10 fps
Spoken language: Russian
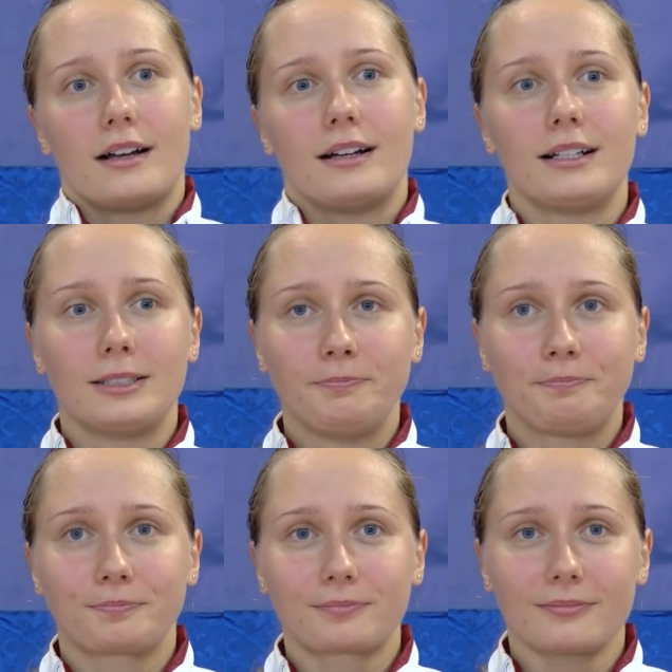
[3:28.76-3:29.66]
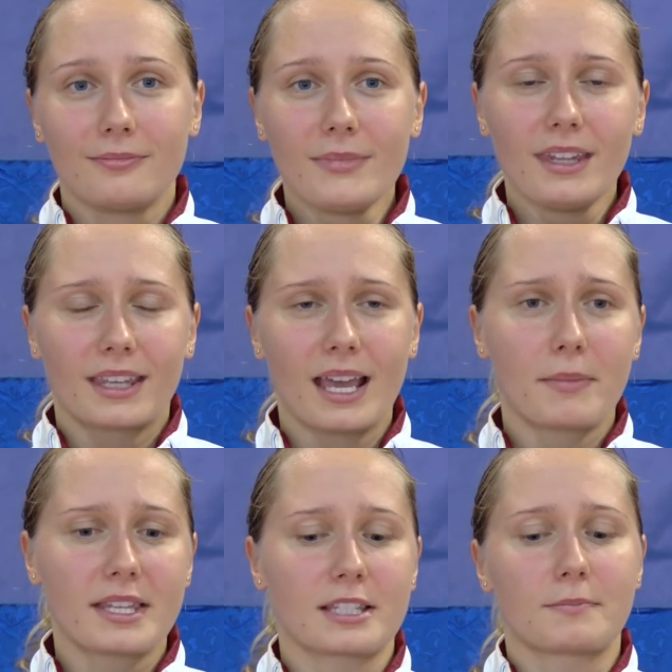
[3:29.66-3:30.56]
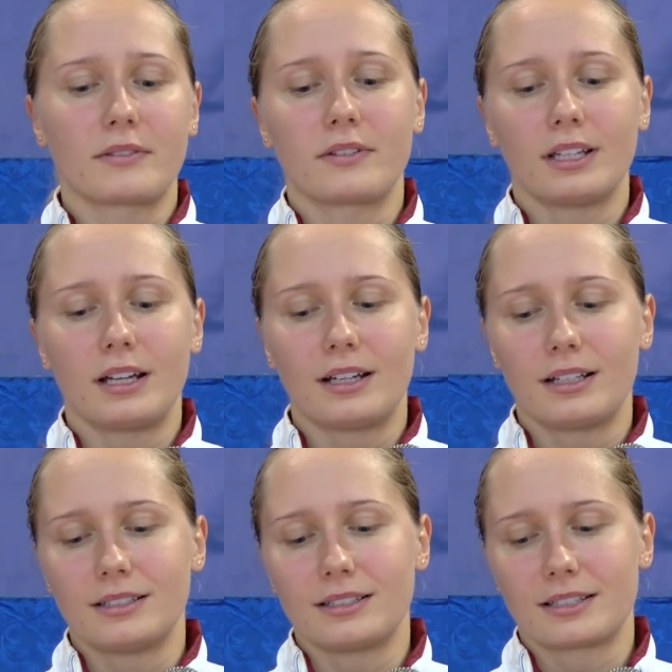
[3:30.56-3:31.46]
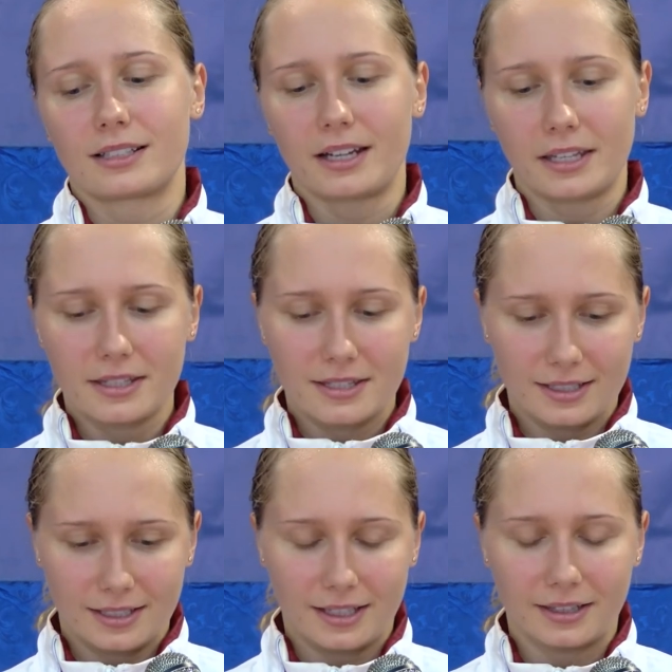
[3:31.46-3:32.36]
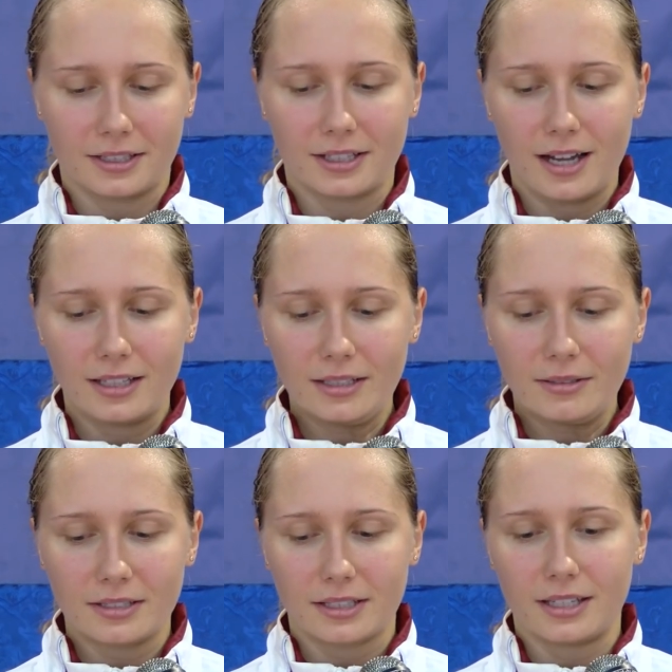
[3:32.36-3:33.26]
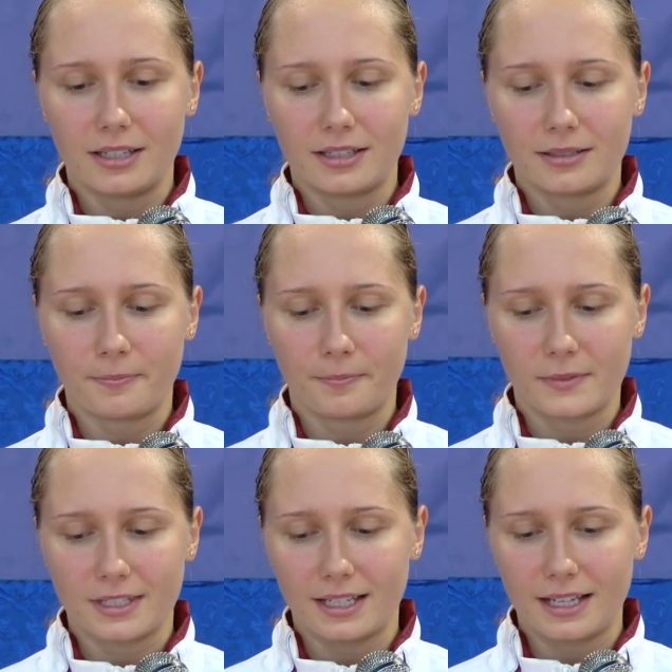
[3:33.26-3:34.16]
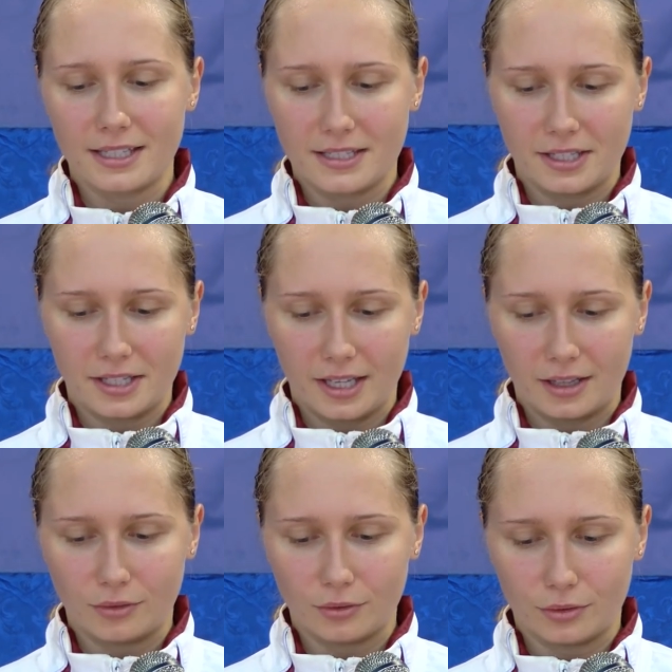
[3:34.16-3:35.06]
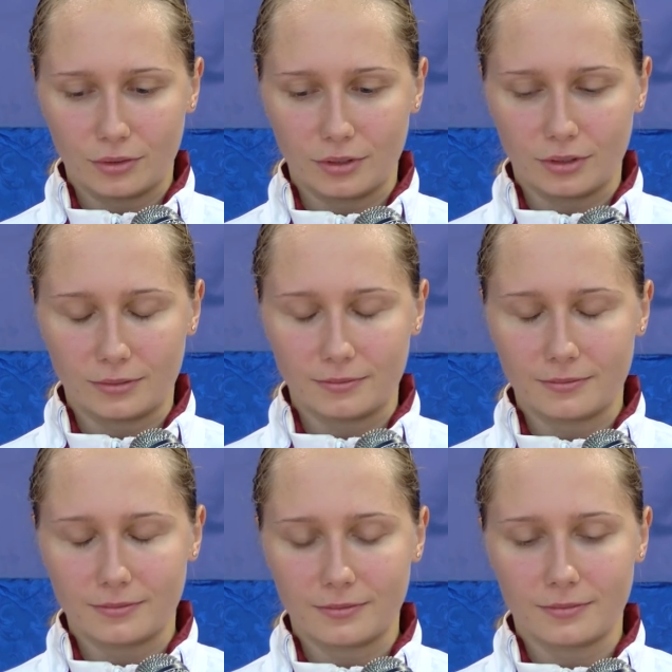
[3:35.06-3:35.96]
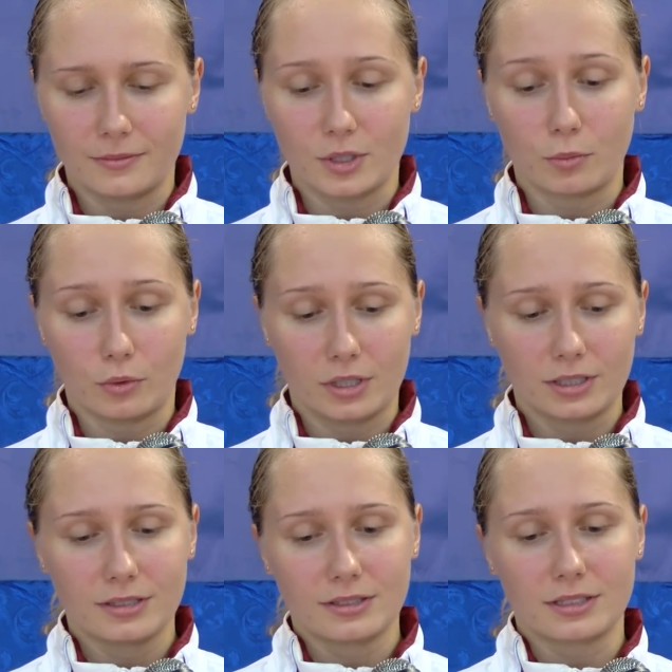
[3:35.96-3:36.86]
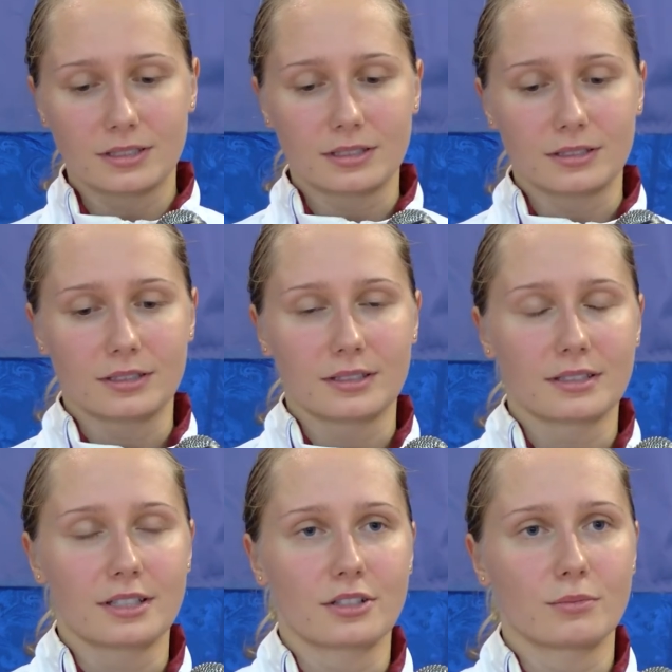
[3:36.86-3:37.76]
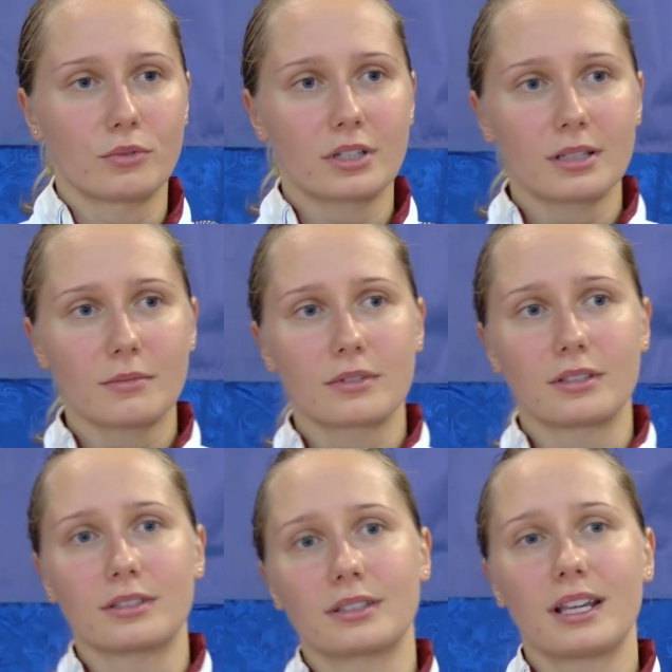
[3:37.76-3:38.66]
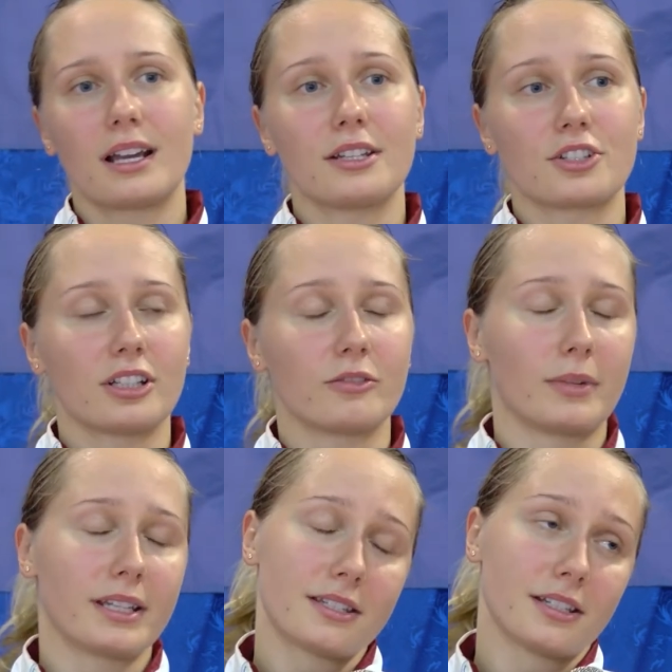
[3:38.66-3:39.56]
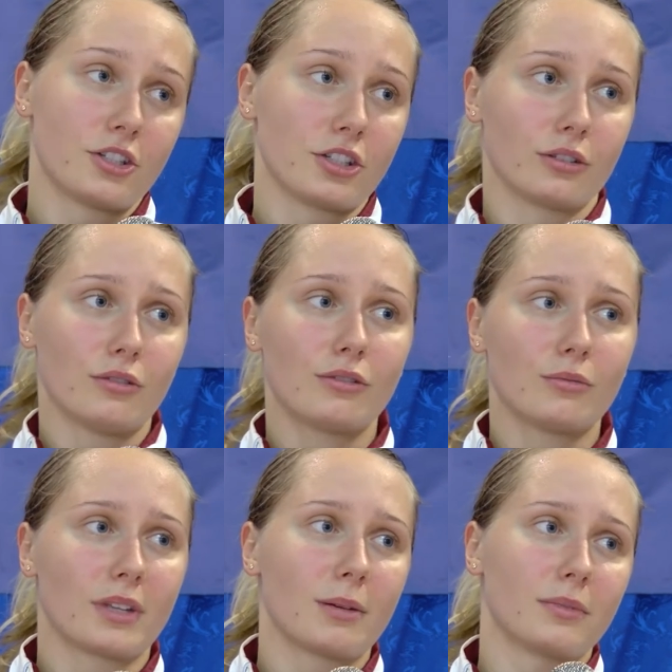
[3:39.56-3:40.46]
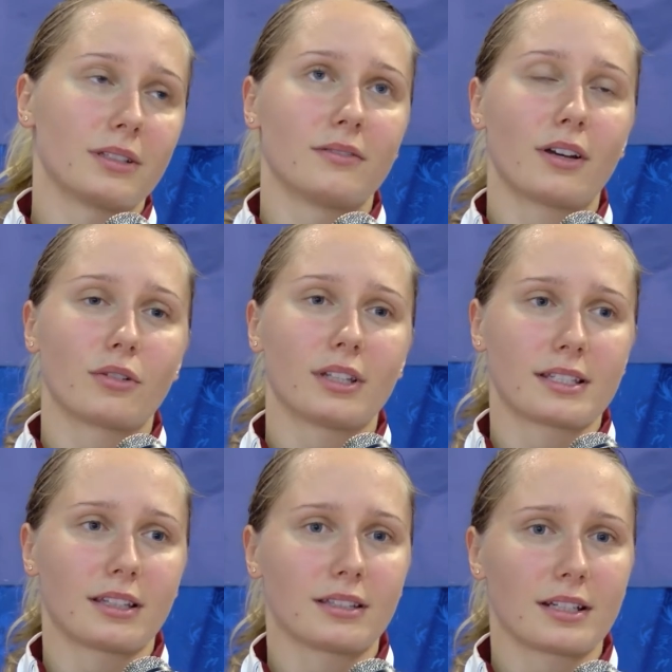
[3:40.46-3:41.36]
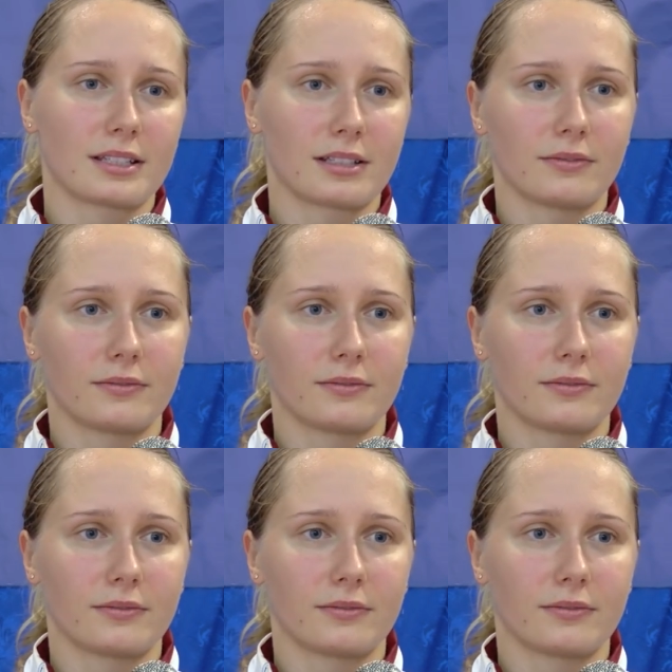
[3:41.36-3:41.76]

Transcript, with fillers: А, я месяц провела за границей, отдыхала, и за 10 дней до сбора с, э, с нашей сборной э, я лежала в больнице, лечила ногу. У меня был два года назад разрыв